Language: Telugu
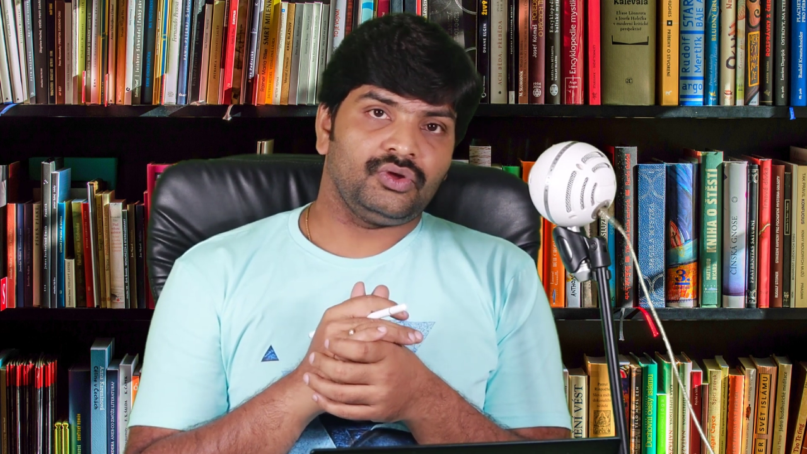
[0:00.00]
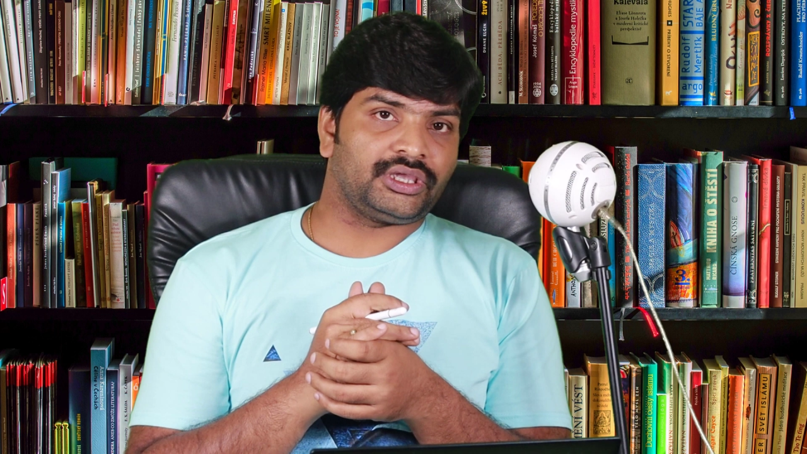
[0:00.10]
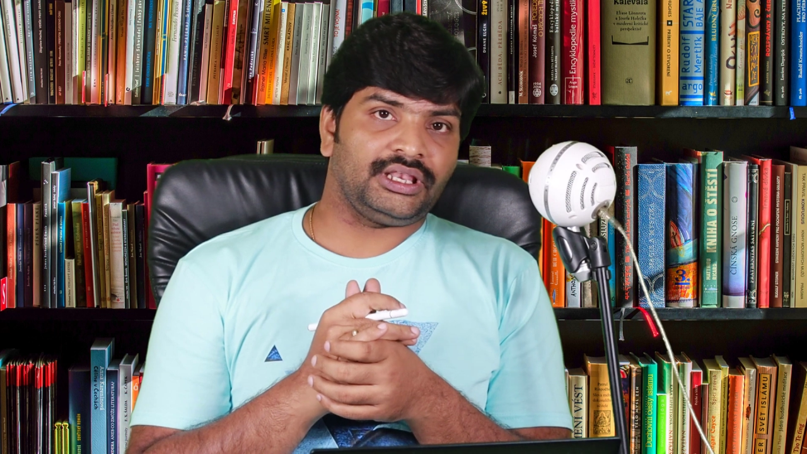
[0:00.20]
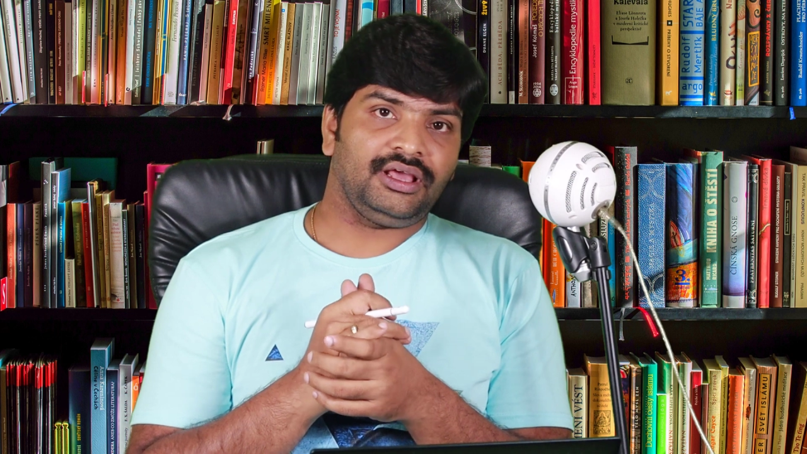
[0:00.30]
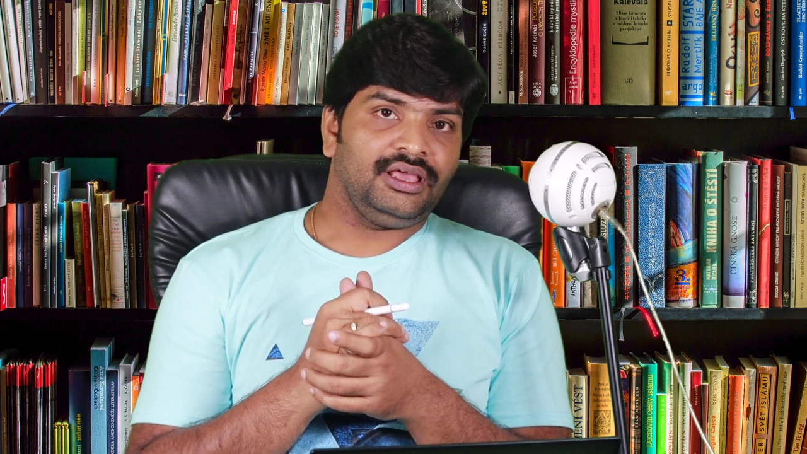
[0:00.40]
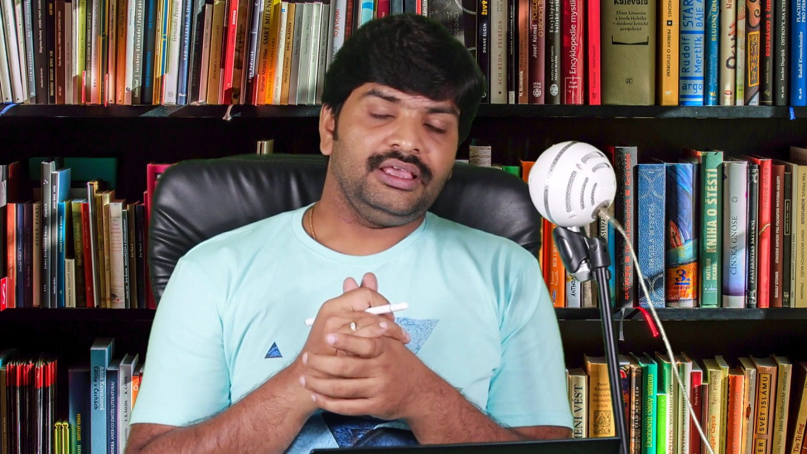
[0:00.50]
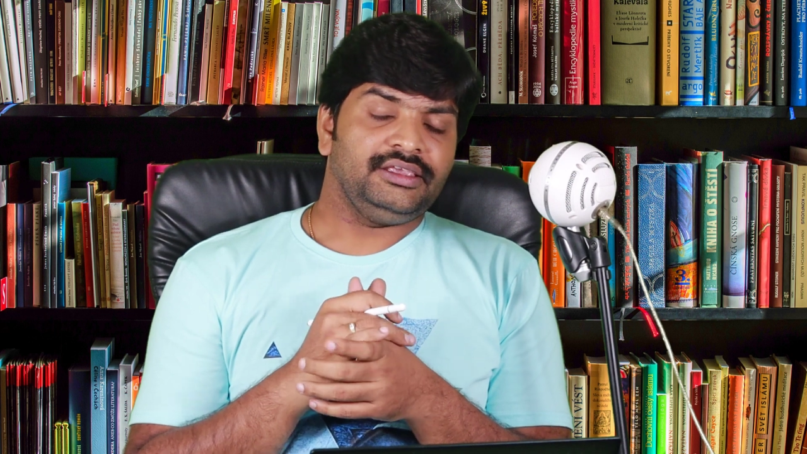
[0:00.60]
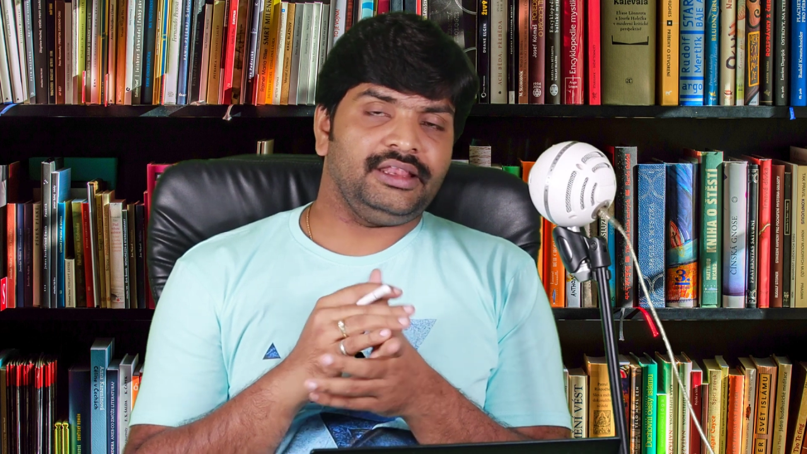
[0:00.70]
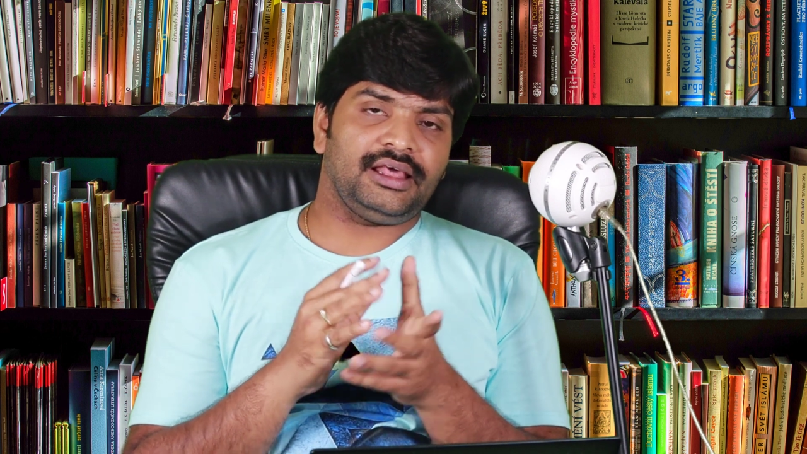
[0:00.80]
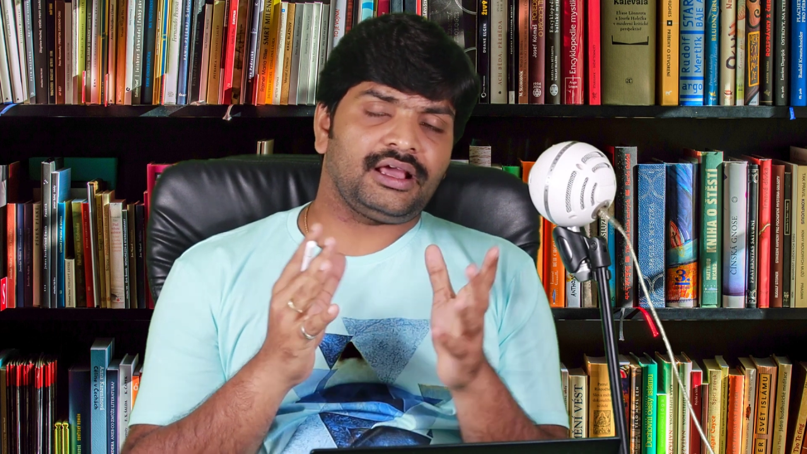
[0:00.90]
ఓకేనా
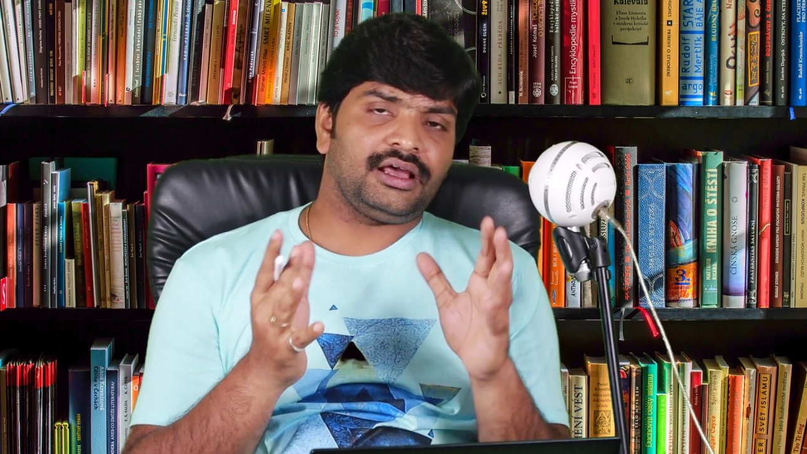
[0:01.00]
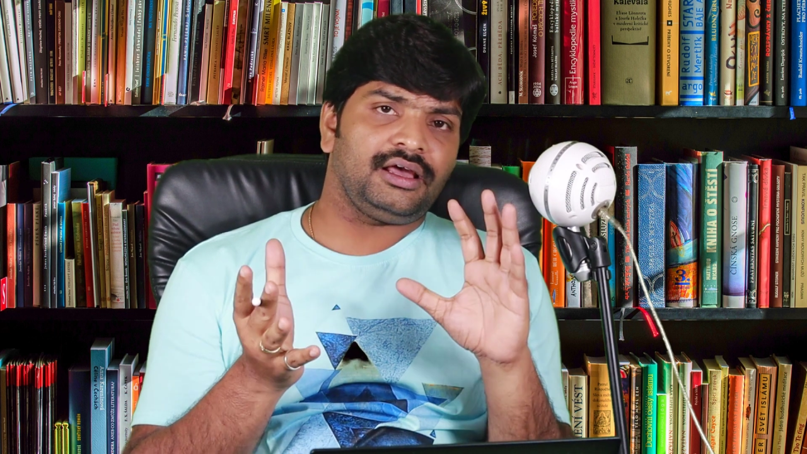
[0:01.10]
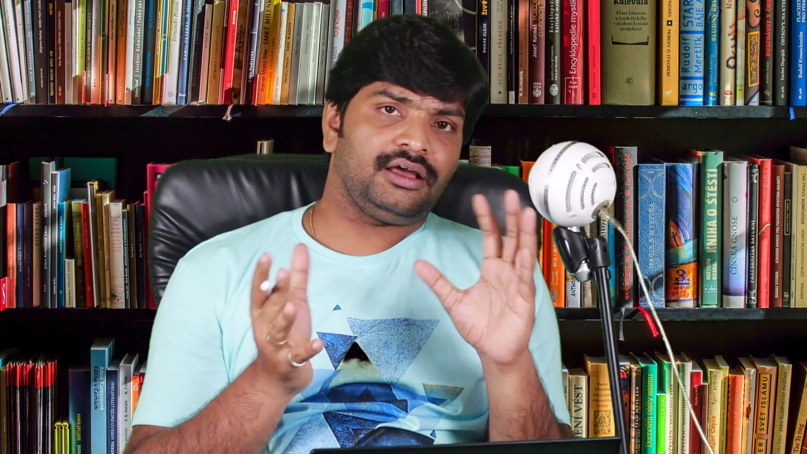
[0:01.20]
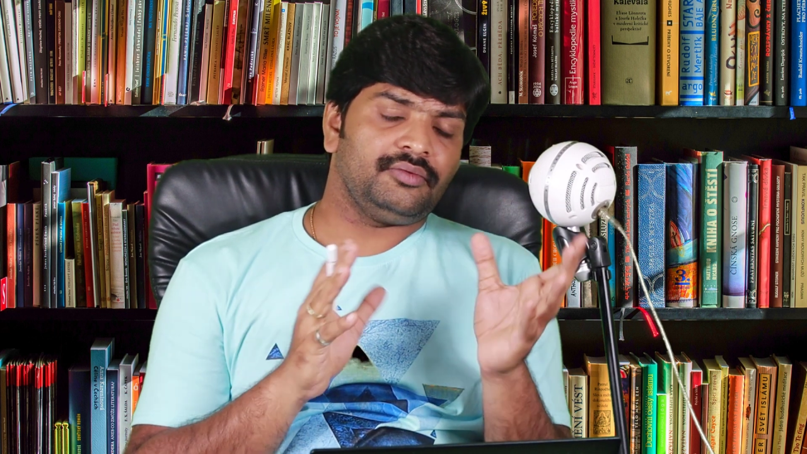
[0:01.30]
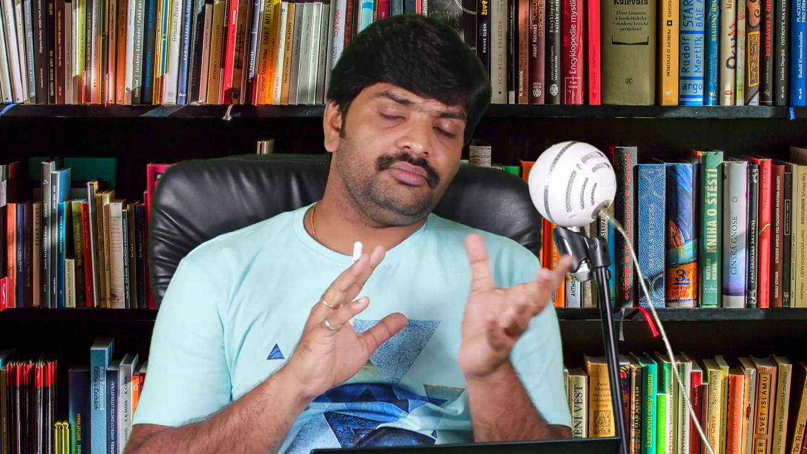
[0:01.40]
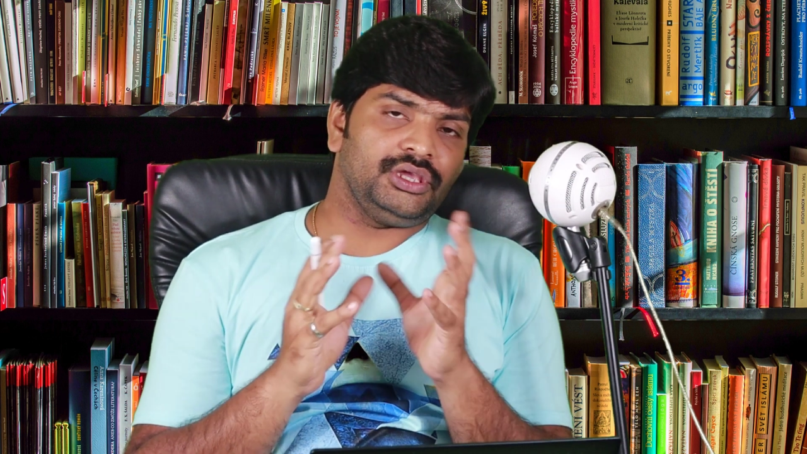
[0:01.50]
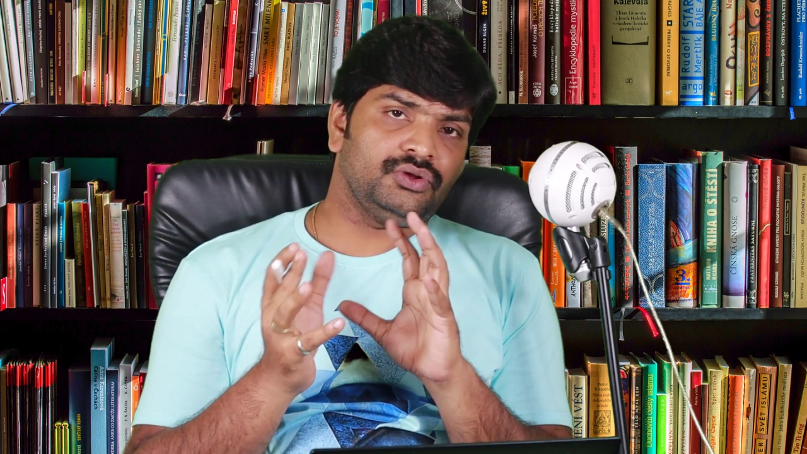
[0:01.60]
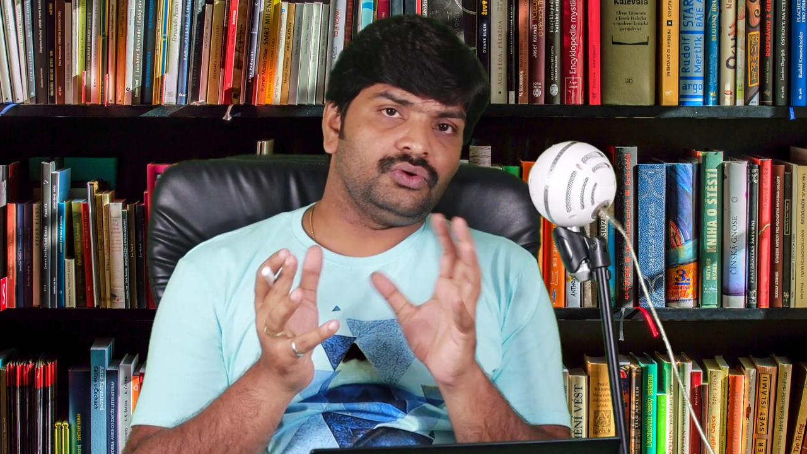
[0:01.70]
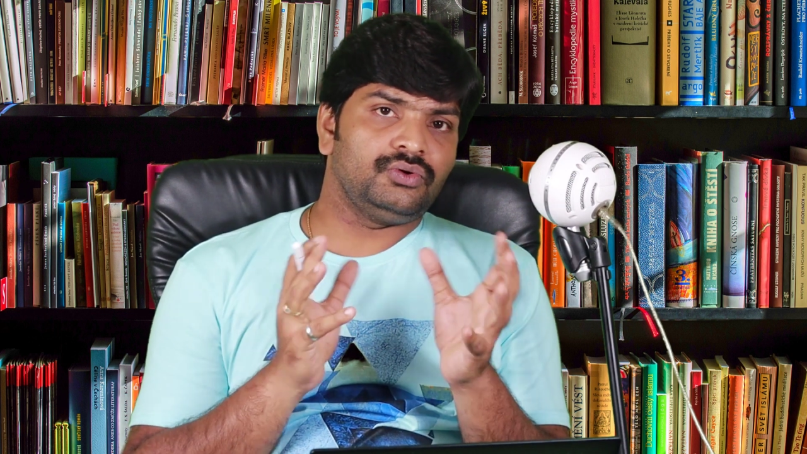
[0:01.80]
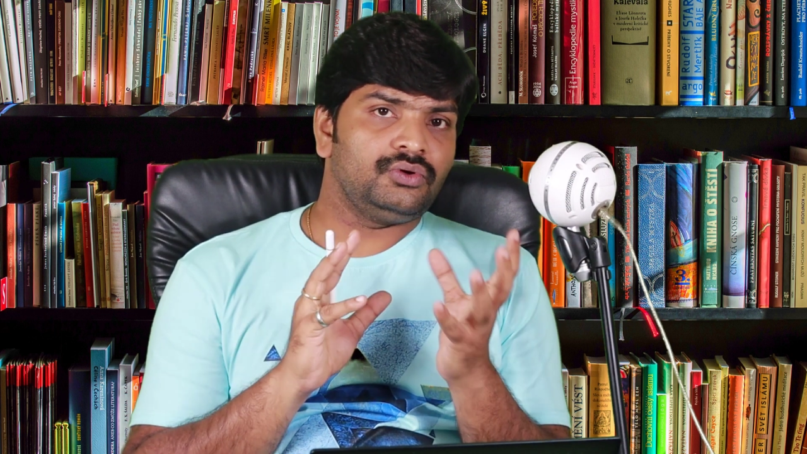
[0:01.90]
ఇలాగా
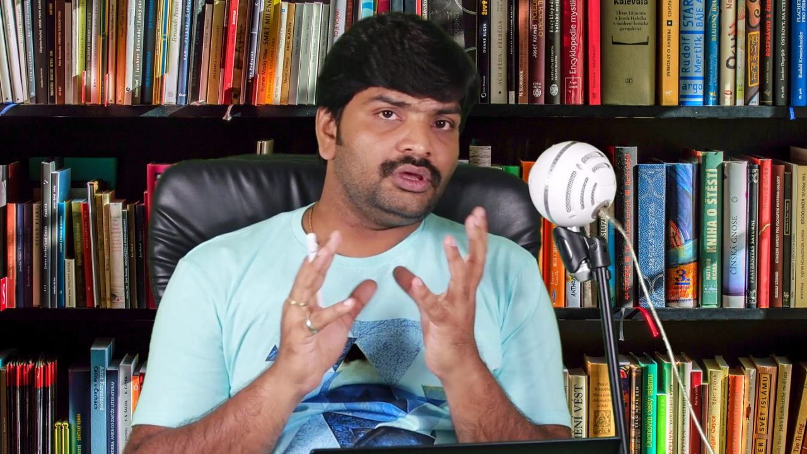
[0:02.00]
మీరు